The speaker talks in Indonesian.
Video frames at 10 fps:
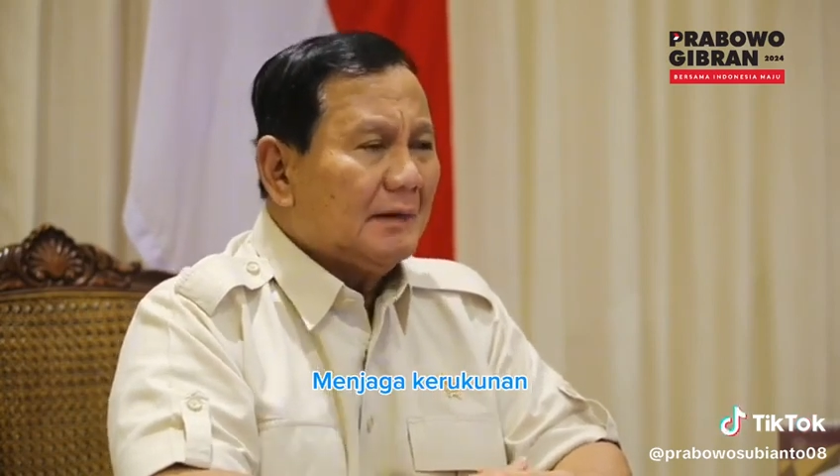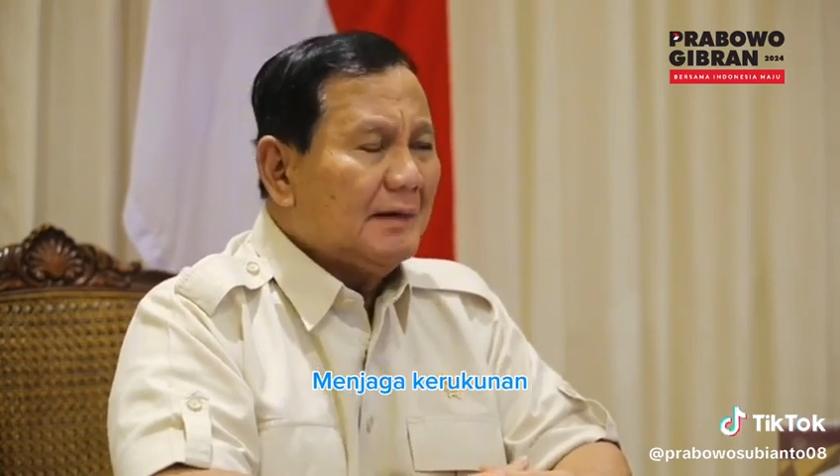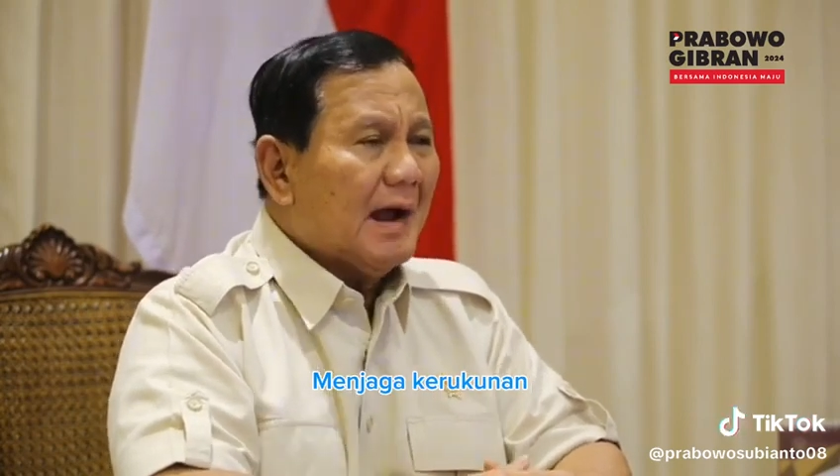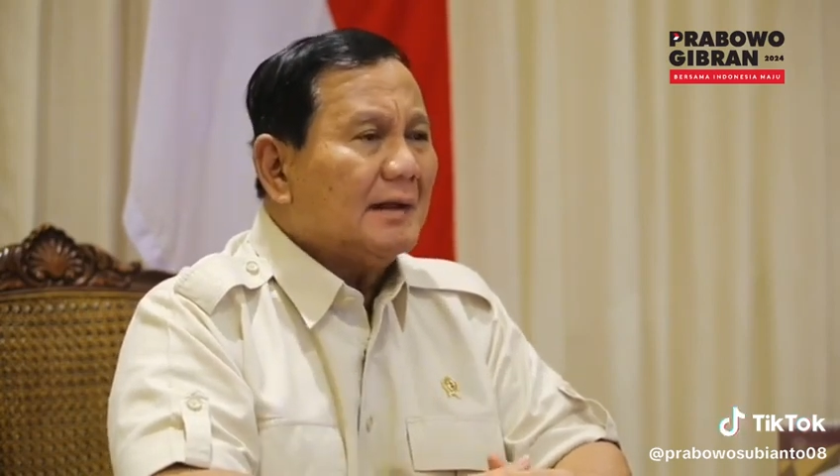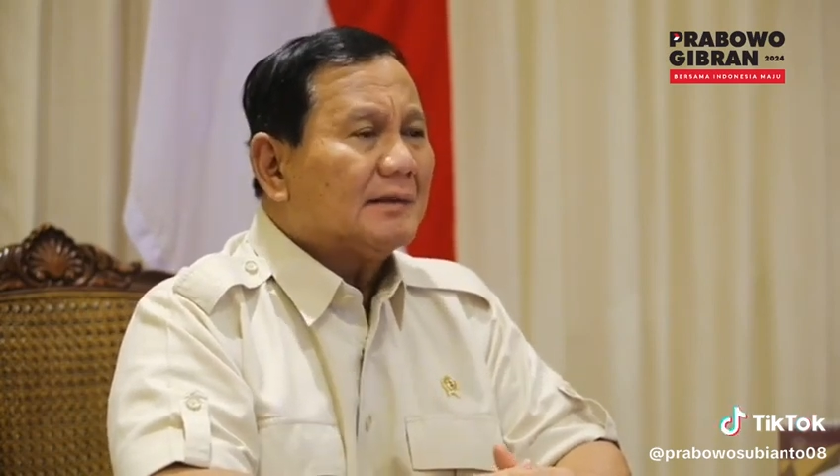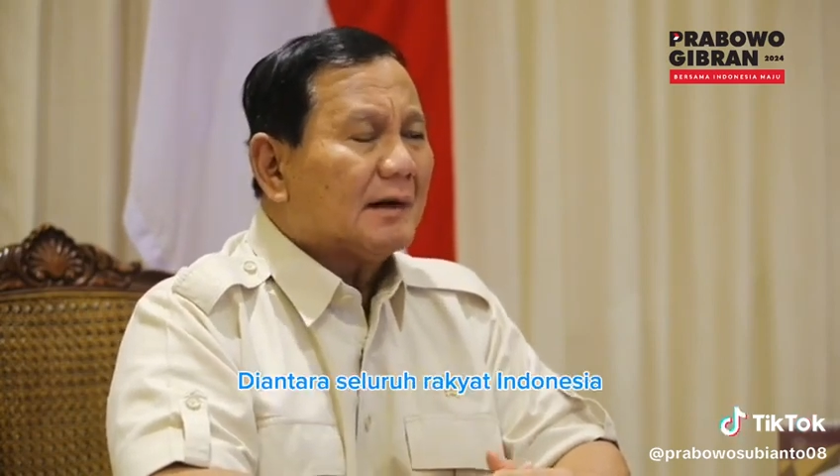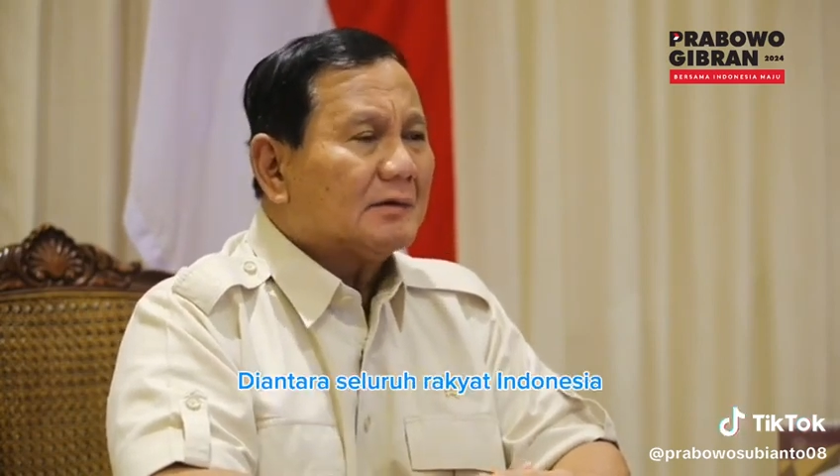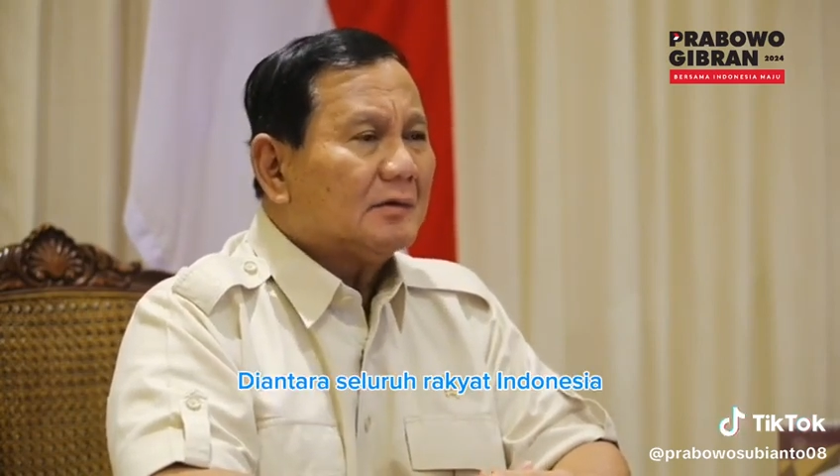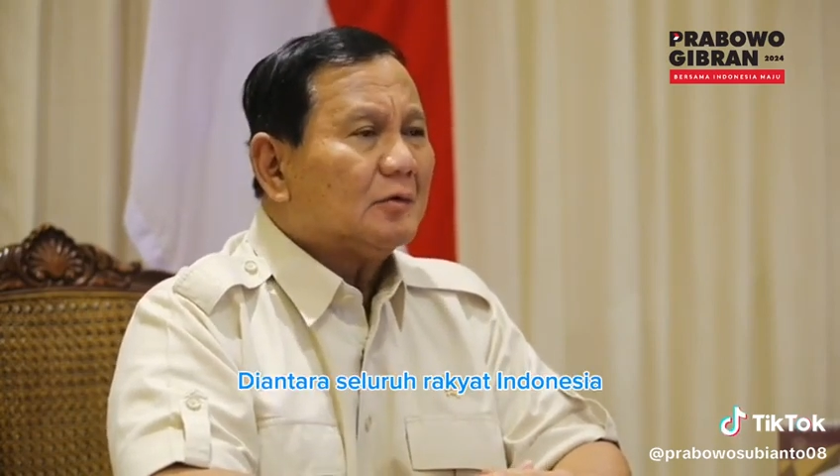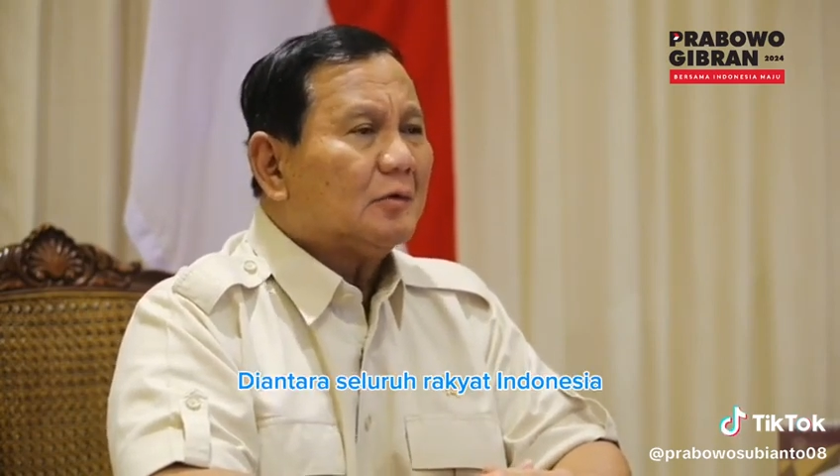di antara
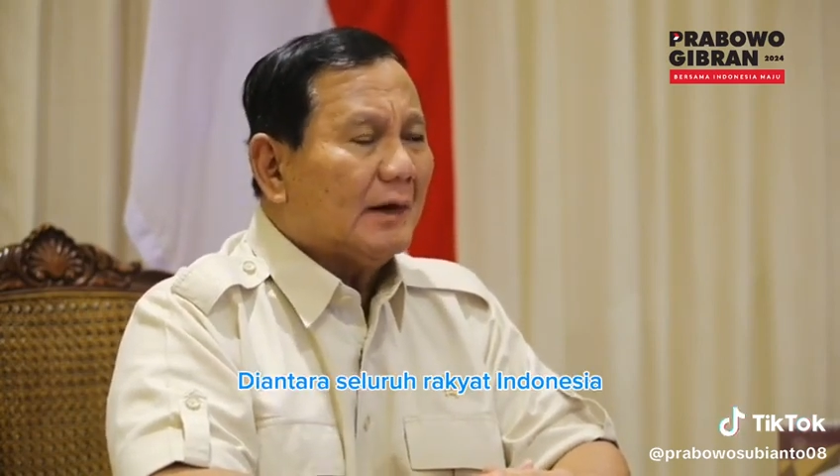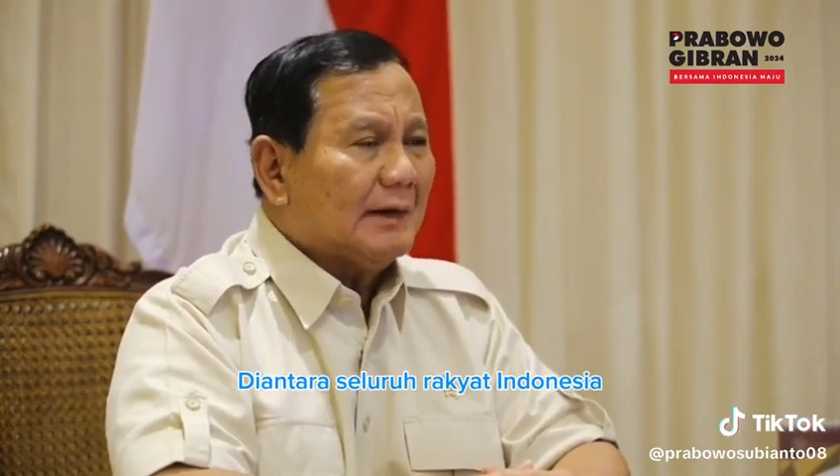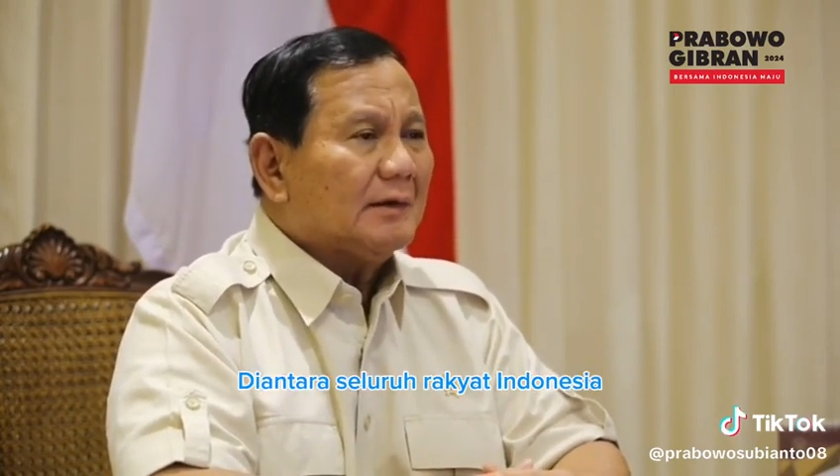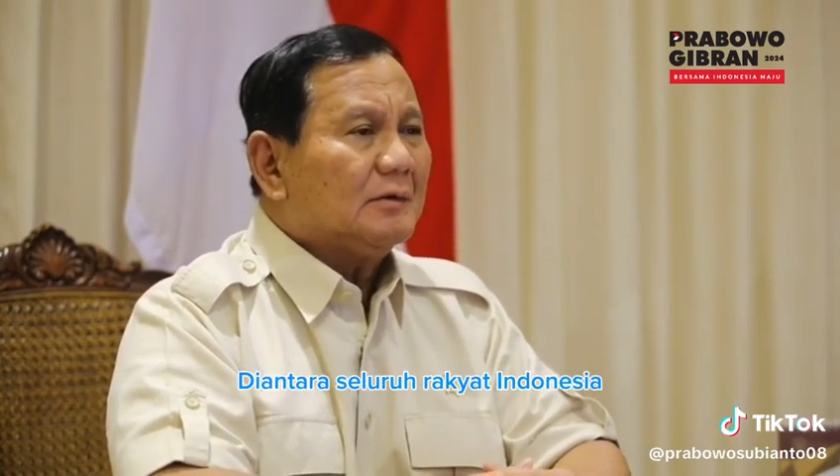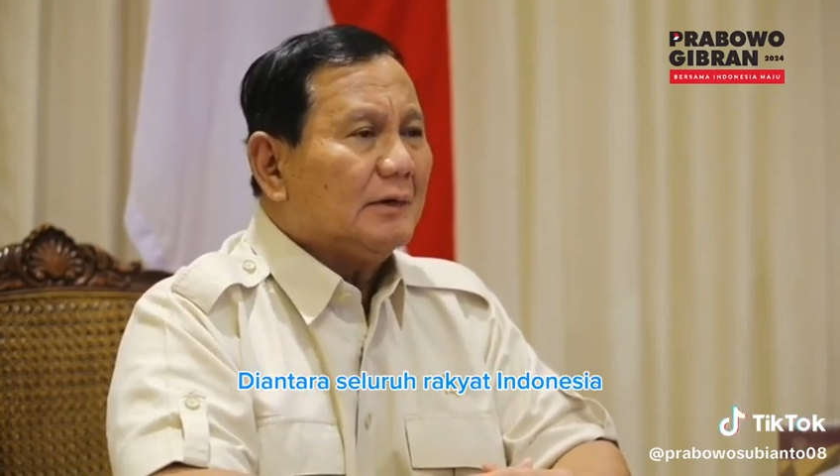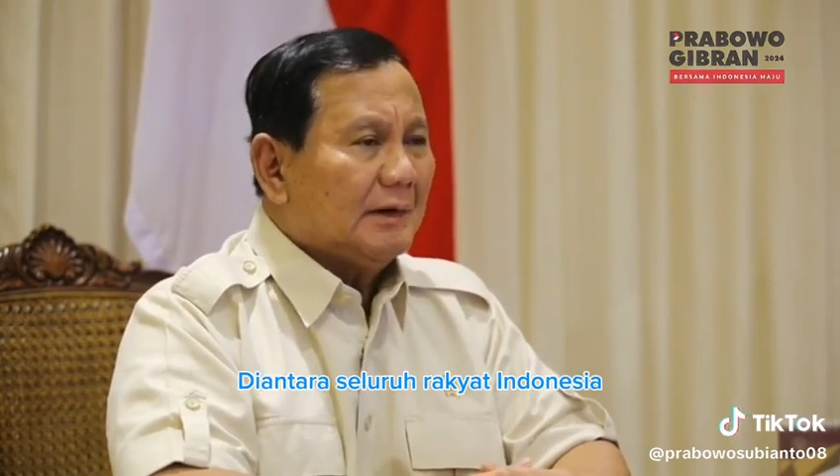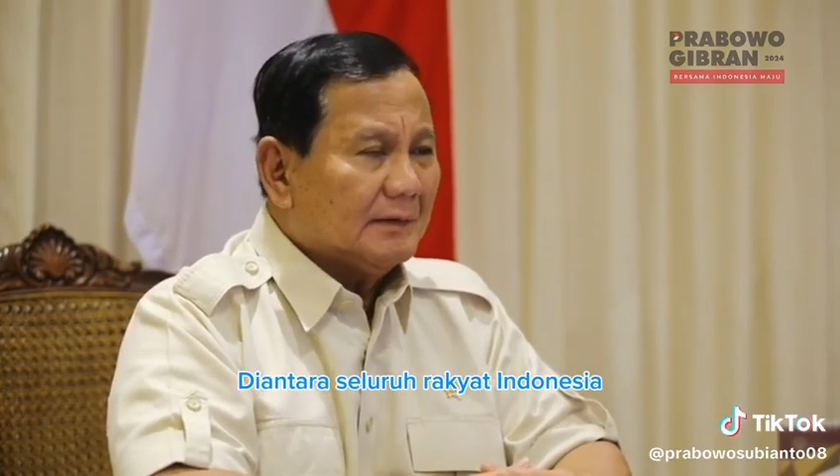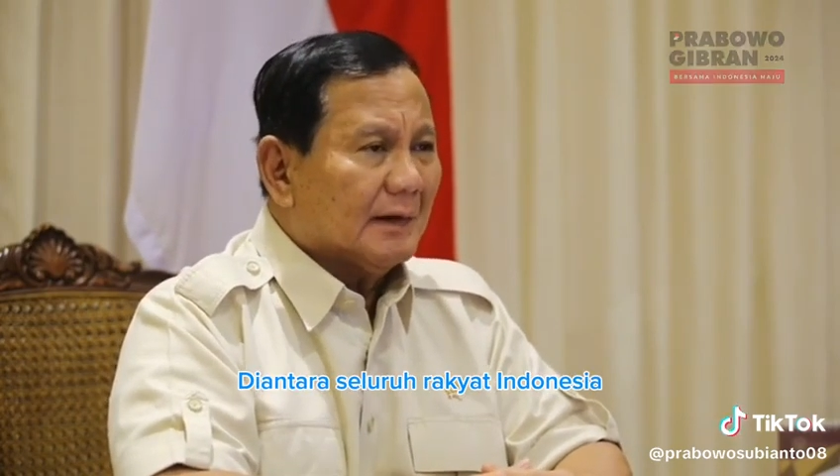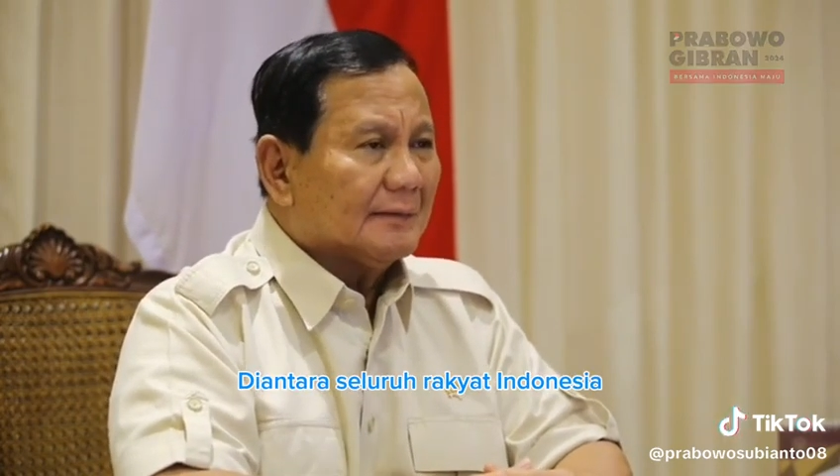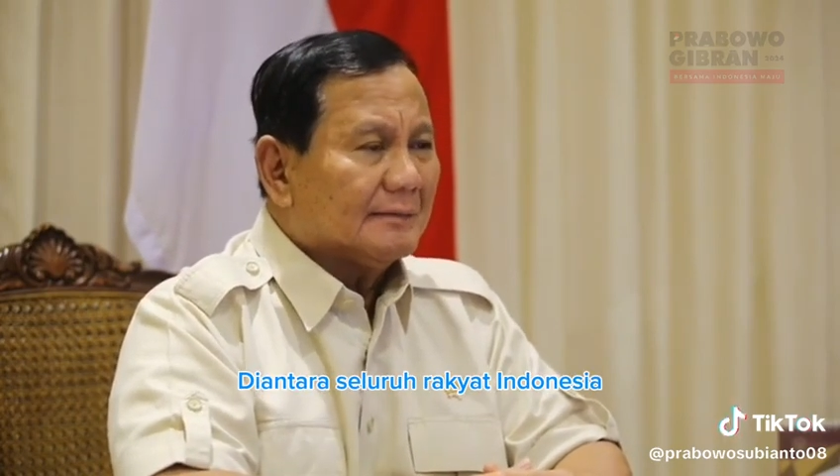seluruh rakyat
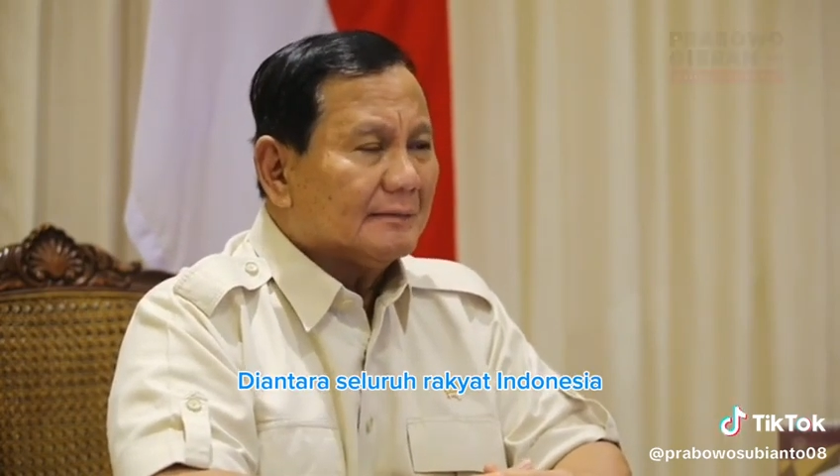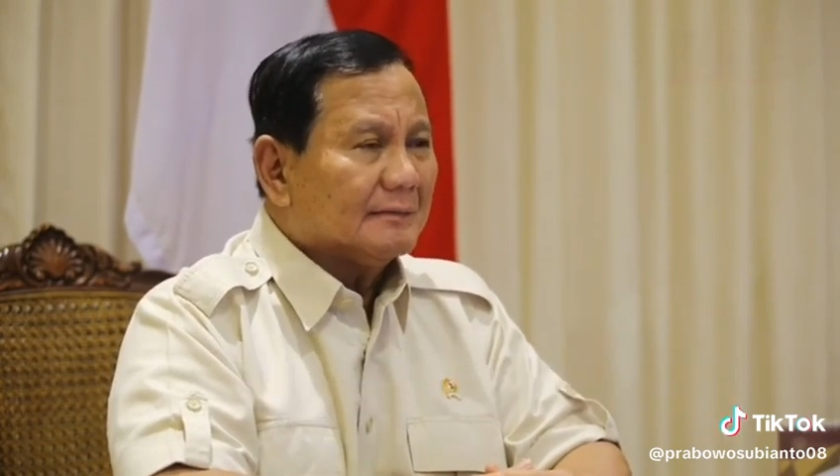Indonesia.